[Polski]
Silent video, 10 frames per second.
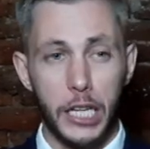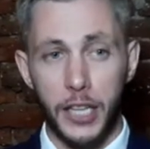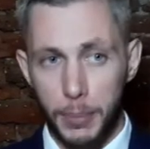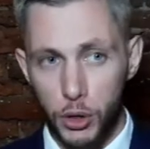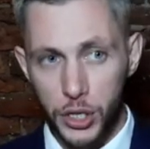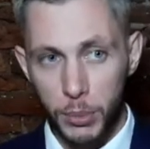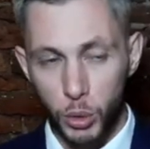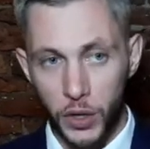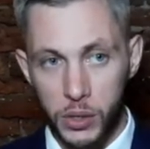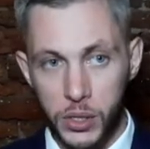Najprościej
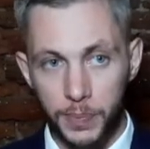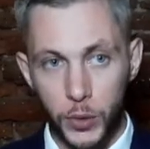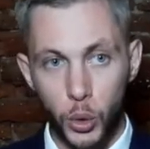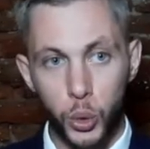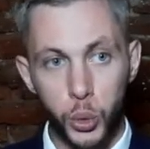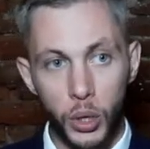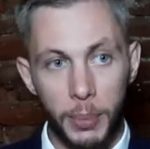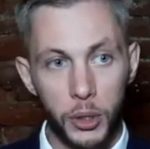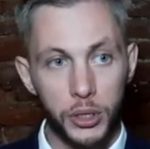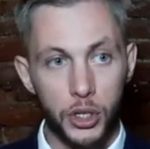mówiąc, kultura
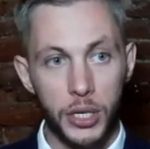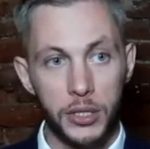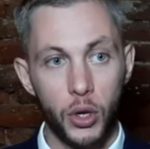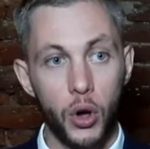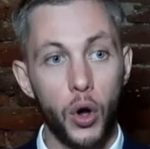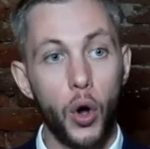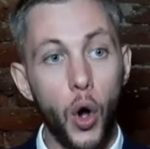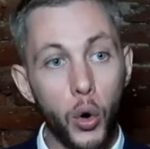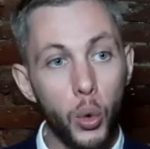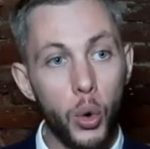polityczna to
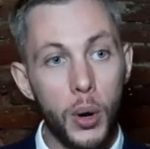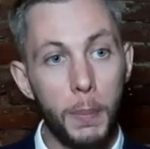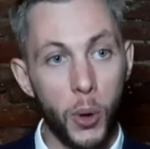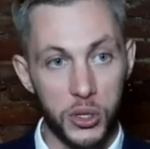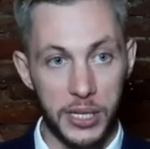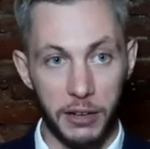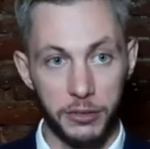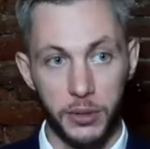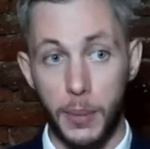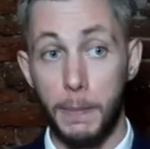ogół postaw,